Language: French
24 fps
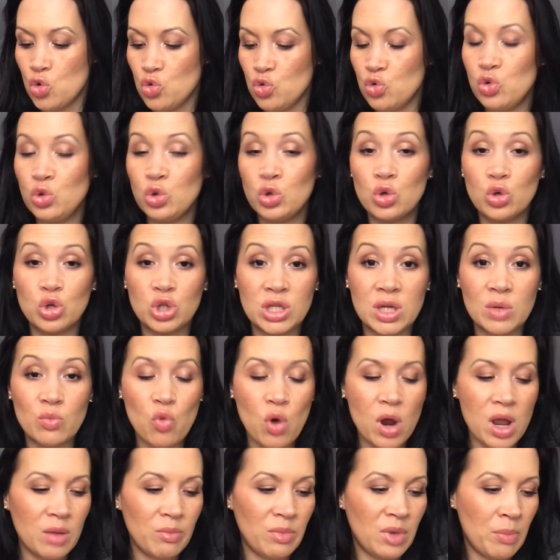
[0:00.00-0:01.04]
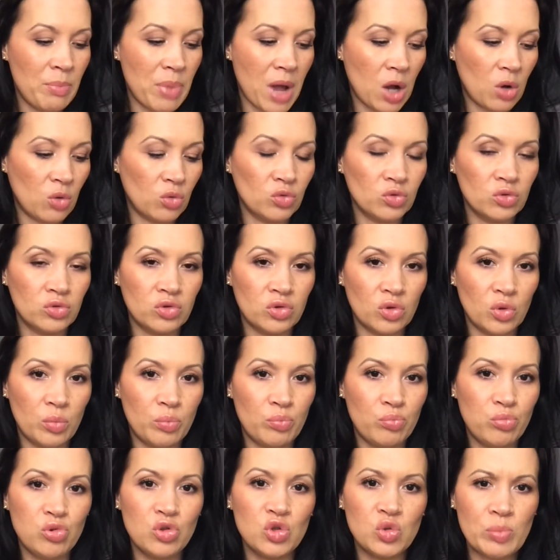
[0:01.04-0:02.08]
Une que j'ai moins aimée par contre,
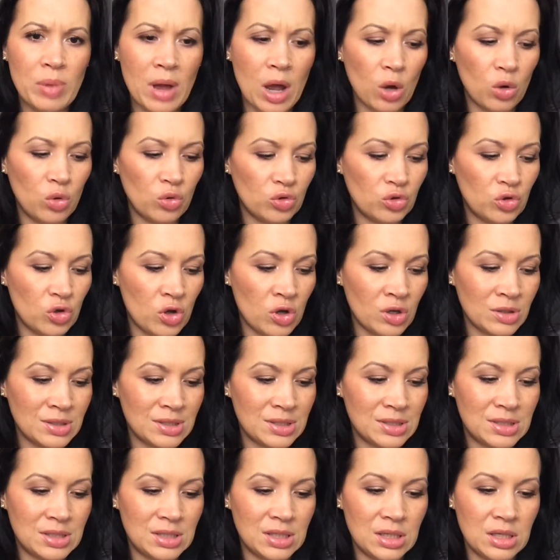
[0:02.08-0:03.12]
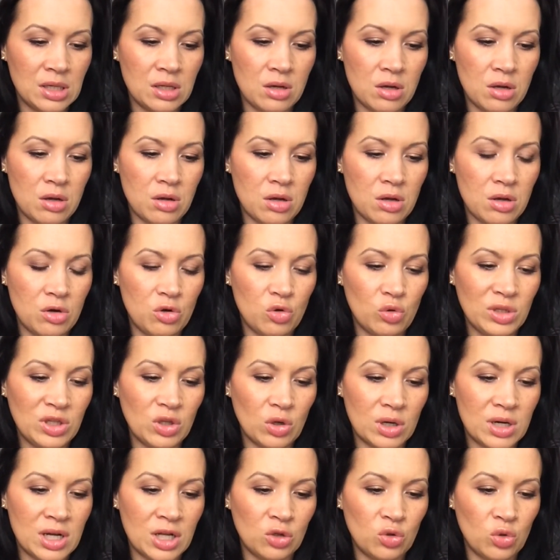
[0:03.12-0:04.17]
plus par l'odeur, c'est l'eau
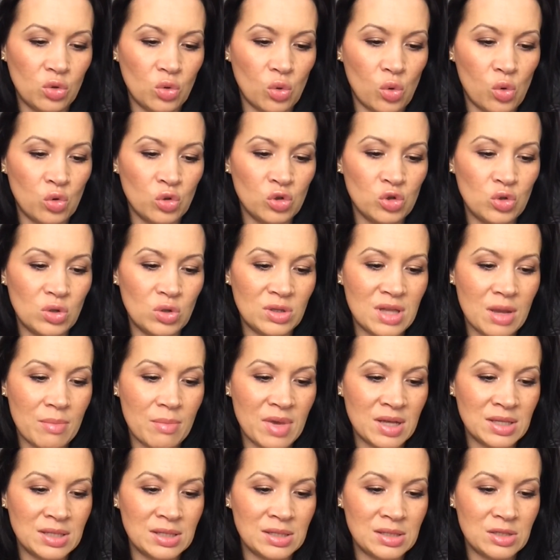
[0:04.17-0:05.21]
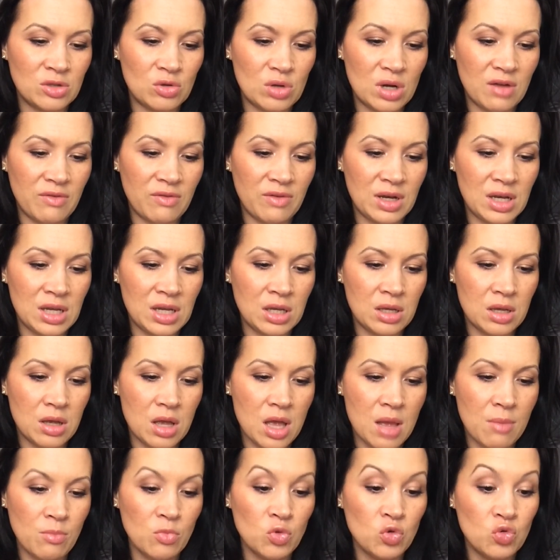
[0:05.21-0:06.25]
hydrolate rose de Damas de la vallée
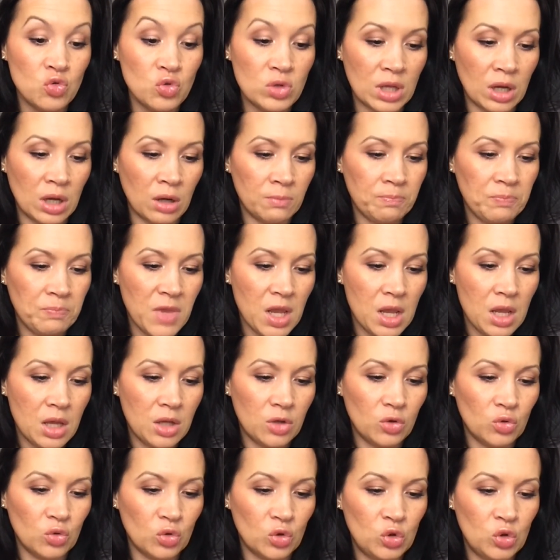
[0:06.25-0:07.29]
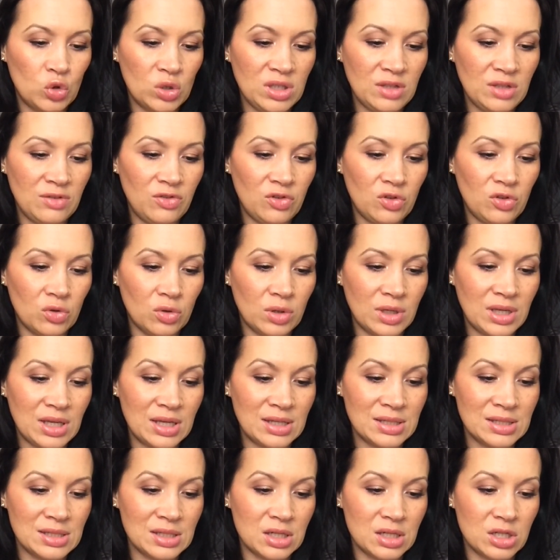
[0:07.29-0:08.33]
Mguna. Donc tonifiant et
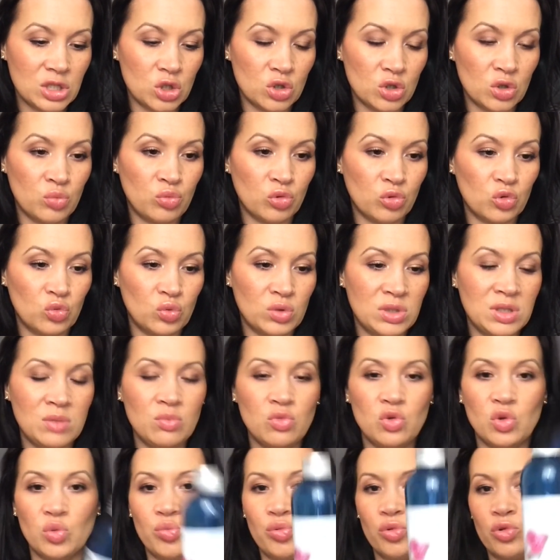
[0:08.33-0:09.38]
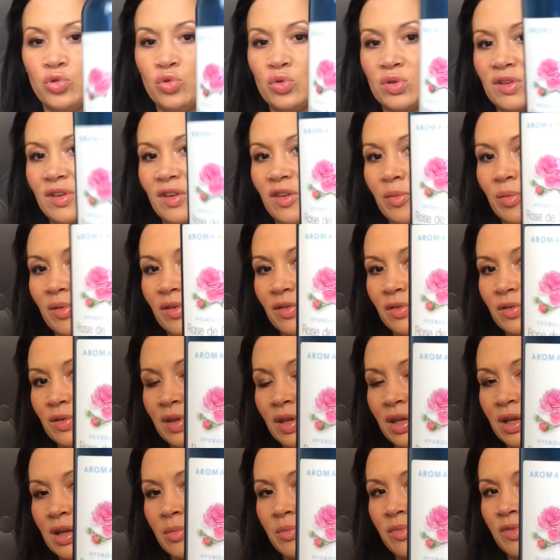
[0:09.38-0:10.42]
astringent pour tout type de peau, donc ça se
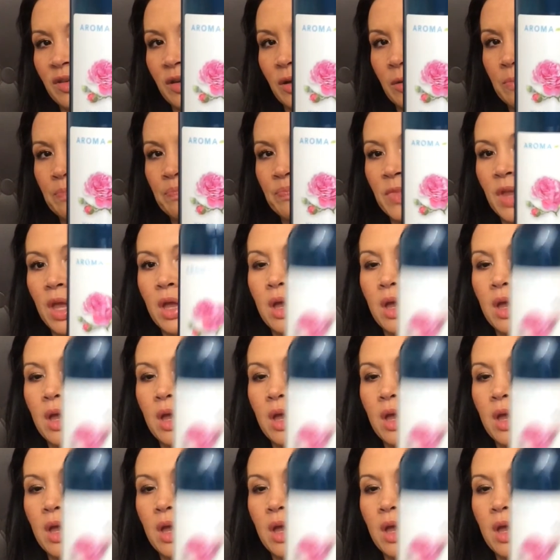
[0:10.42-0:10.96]
présentait comme ça.